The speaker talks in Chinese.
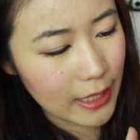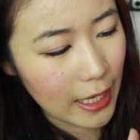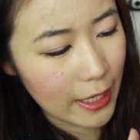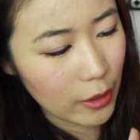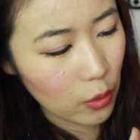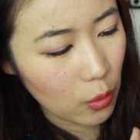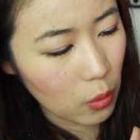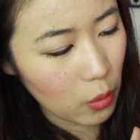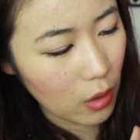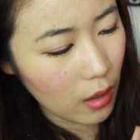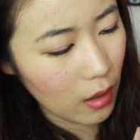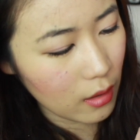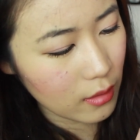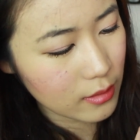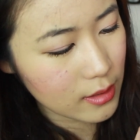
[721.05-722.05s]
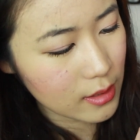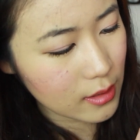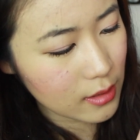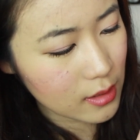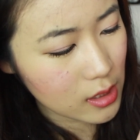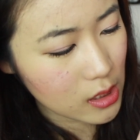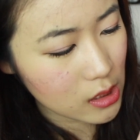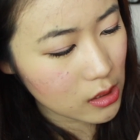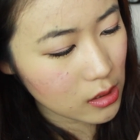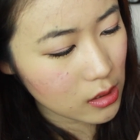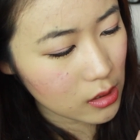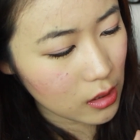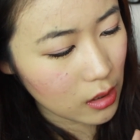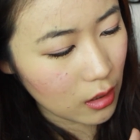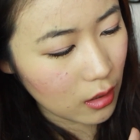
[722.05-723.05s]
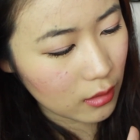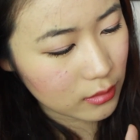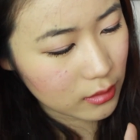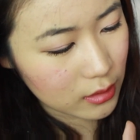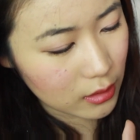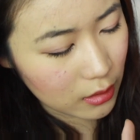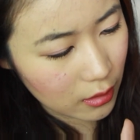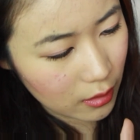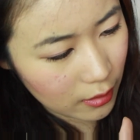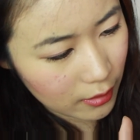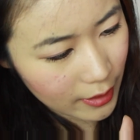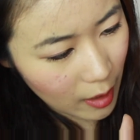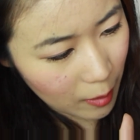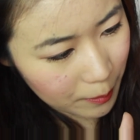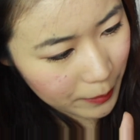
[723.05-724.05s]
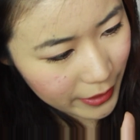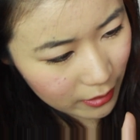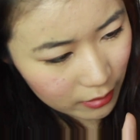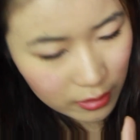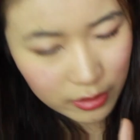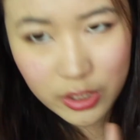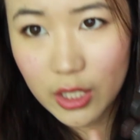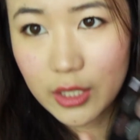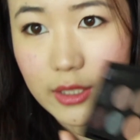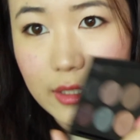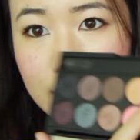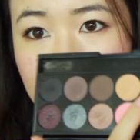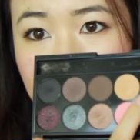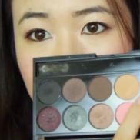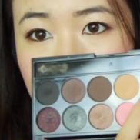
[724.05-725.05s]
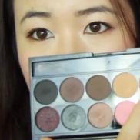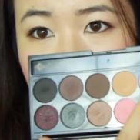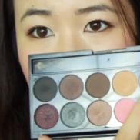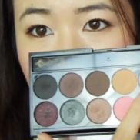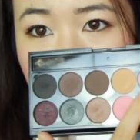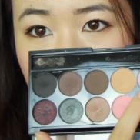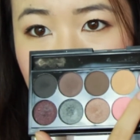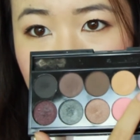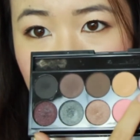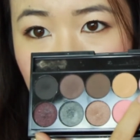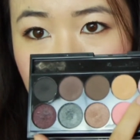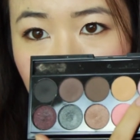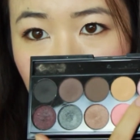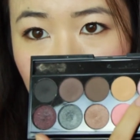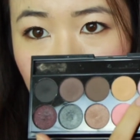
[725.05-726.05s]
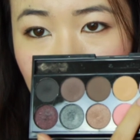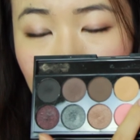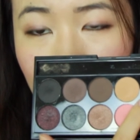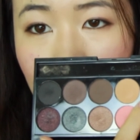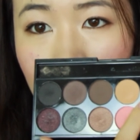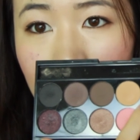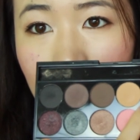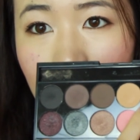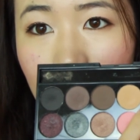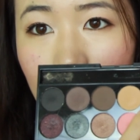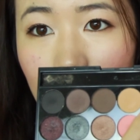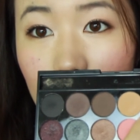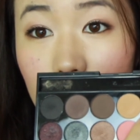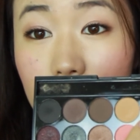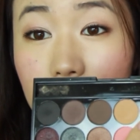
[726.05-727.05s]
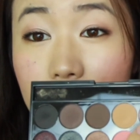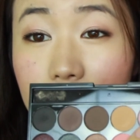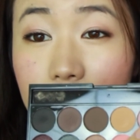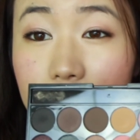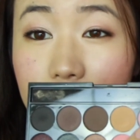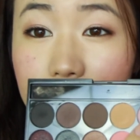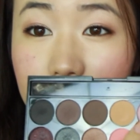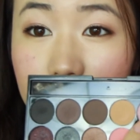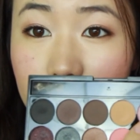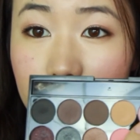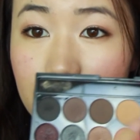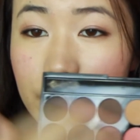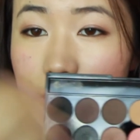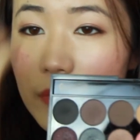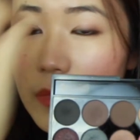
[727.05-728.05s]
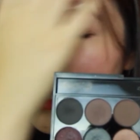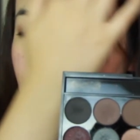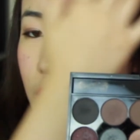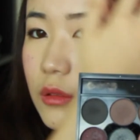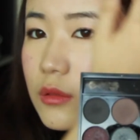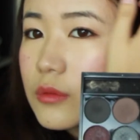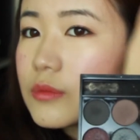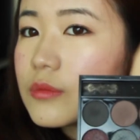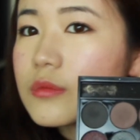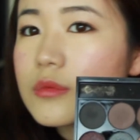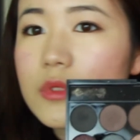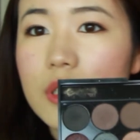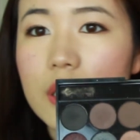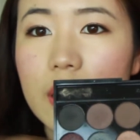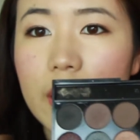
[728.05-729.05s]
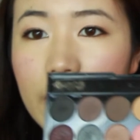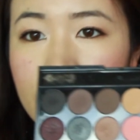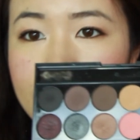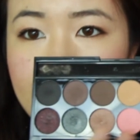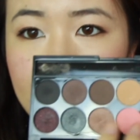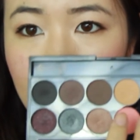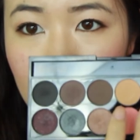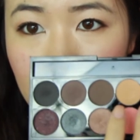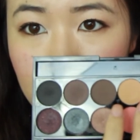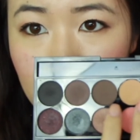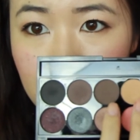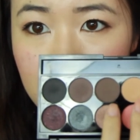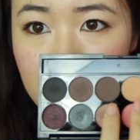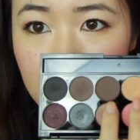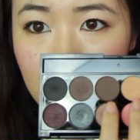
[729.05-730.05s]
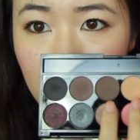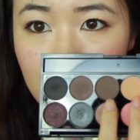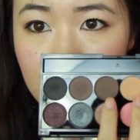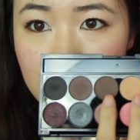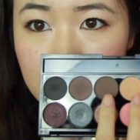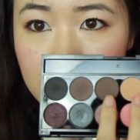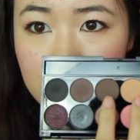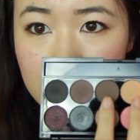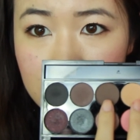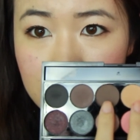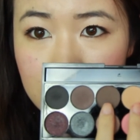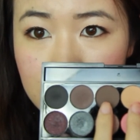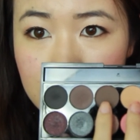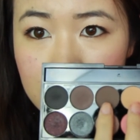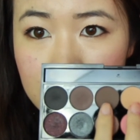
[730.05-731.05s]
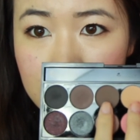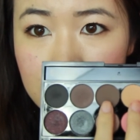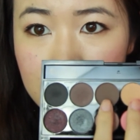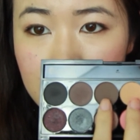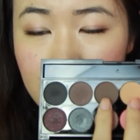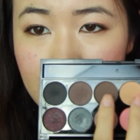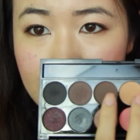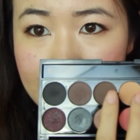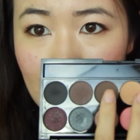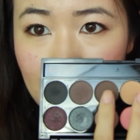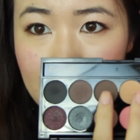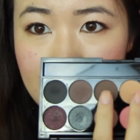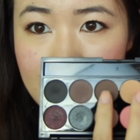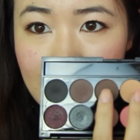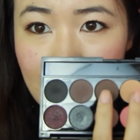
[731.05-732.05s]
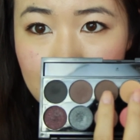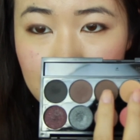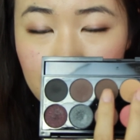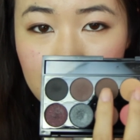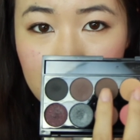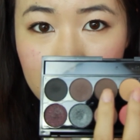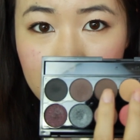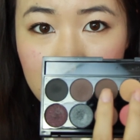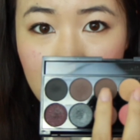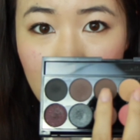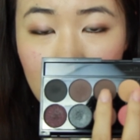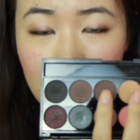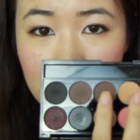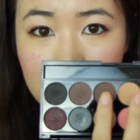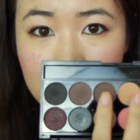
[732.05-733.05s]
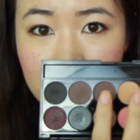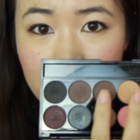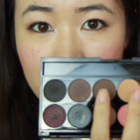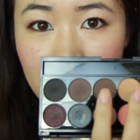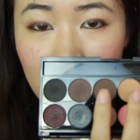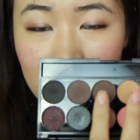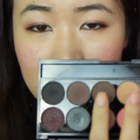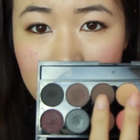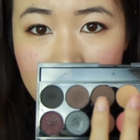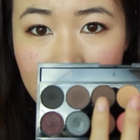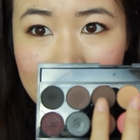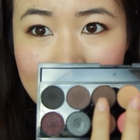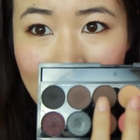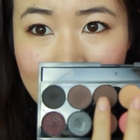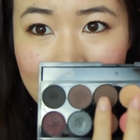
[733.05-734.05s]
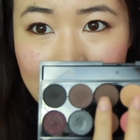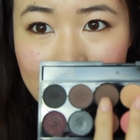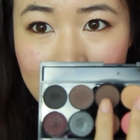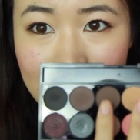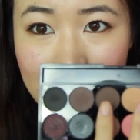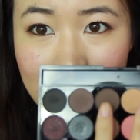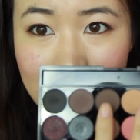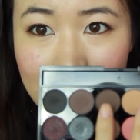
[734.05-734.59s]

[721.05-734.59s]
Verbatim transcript: 带有呃金色的亮片的这样一个紫色，这个也非常漂亮。然后，嗯，这两个棕色可以搭配起来做一个非常日常的这个大地色的